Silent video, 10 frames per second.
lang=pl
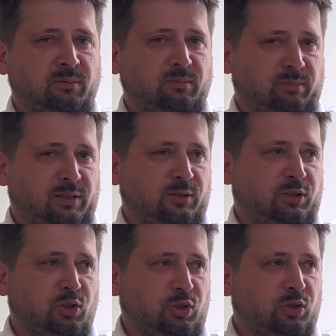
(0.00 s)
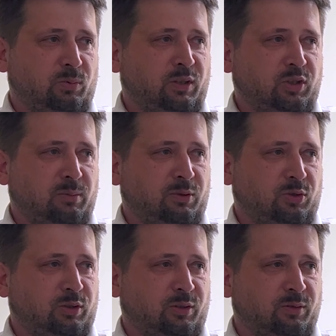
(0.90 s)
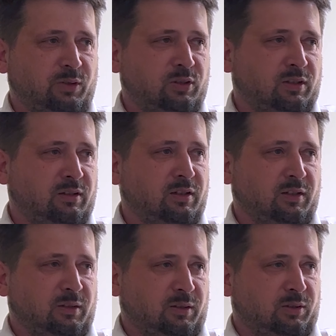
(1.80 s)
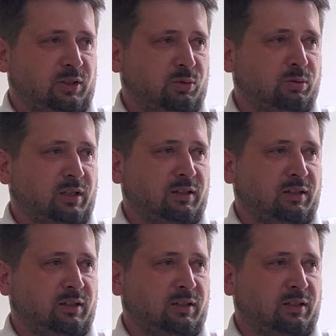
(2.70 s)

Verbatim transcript: bardzo też liczą na ciebie, czy to właśnie gdzieś tutaj